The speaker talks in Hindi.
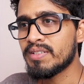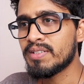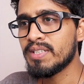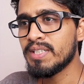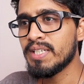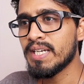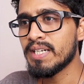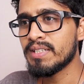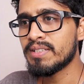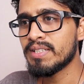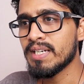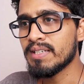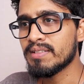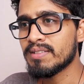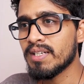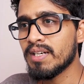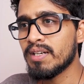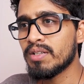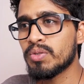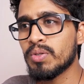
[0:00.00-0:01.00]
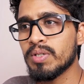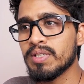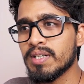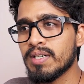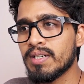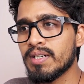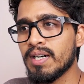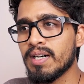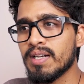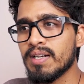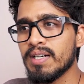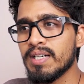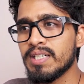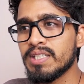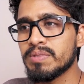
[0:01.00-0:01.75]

सी एच एस एल दो हज़ार अठारह